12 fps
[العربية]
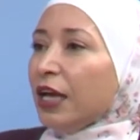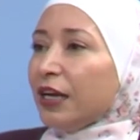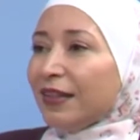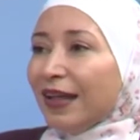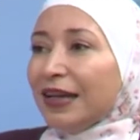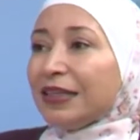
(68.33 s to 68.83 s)

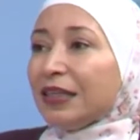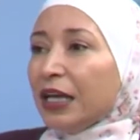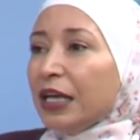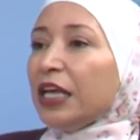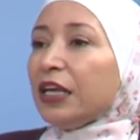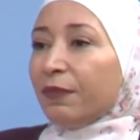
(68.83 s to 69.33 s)
رسالتنا
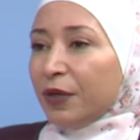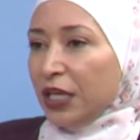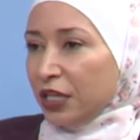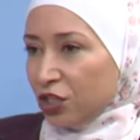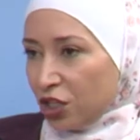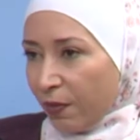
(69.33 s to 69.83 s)
هي
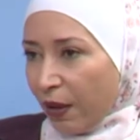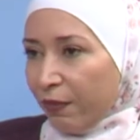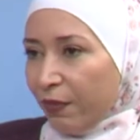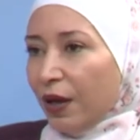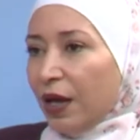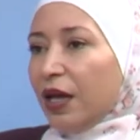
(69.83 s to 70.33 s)
تمكين
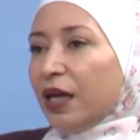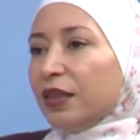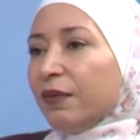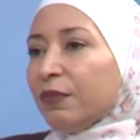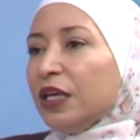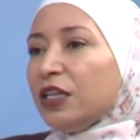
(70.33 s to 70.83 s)
الشباب آه
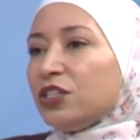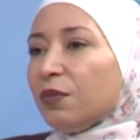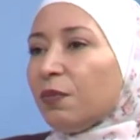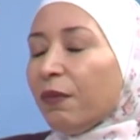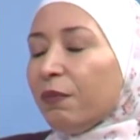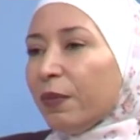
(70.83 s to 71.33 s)
تمكين
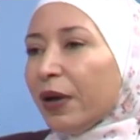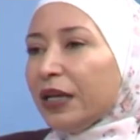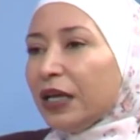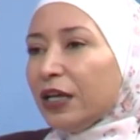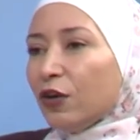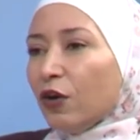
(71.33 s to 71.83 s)
الشباب
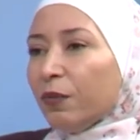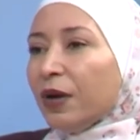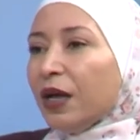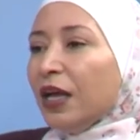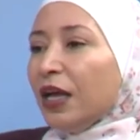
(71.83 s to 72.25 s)
بمعنى انهم